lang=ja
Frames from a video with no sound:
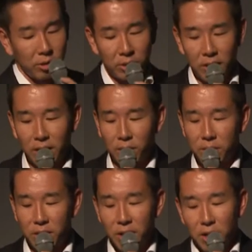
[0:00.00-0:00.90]
習した後
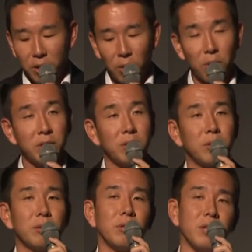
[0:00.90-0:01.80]
に教室
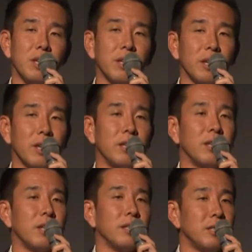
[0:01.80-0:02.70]
の外に
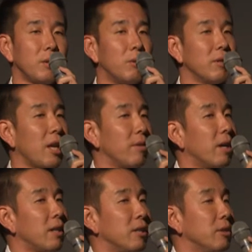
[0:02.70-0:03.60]
出てですね校内の
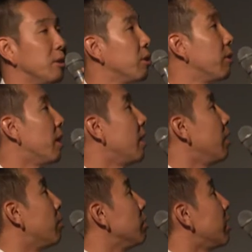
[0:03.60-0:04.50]
中で垂直や
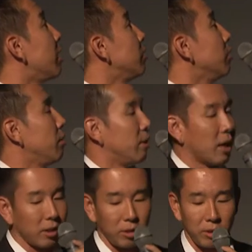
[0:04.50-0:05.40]
平行を探そうという
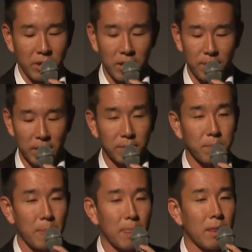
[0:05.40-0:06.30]
学習になります
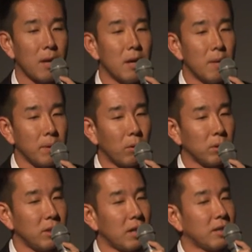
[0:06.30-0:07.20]

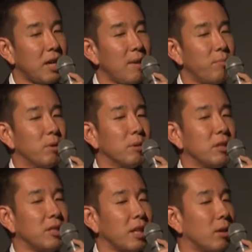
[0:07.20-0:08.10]
こちらスカイプを
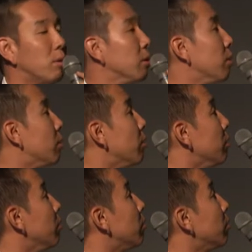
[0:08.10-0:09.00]
用いた他校との交
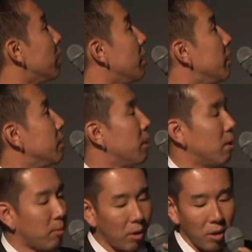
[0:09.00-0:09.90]
流ということなんですけれ
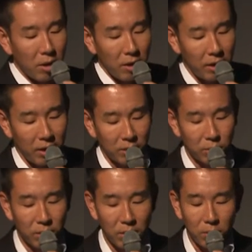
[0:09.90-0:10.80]
ども、え
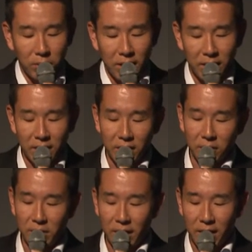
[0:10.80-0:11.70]
小学校3年生
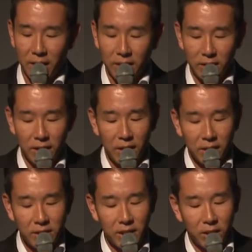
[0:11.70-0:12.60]
の社会ですね
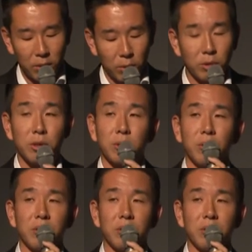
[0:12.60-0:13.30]
地域の特色